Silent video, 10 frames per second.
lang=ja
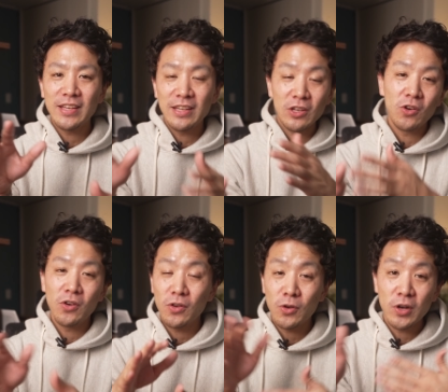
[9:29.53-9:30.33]
企
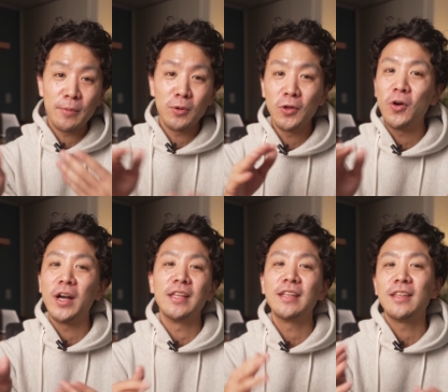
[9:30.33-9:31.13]
業コラボ動
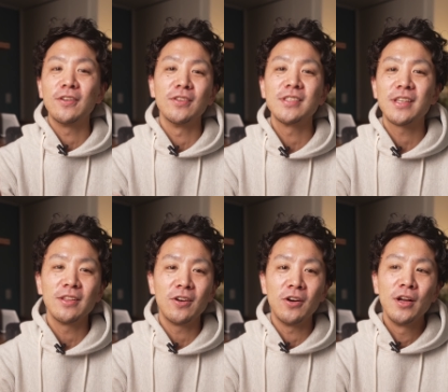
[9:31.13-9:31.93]
画になってるんです
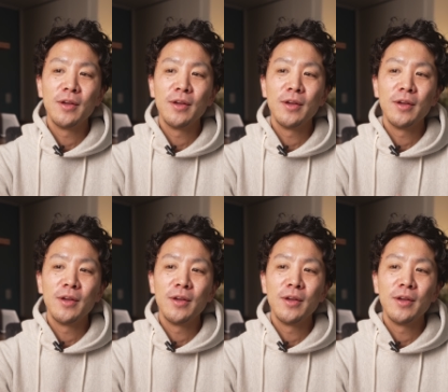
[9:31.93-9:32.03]
けど、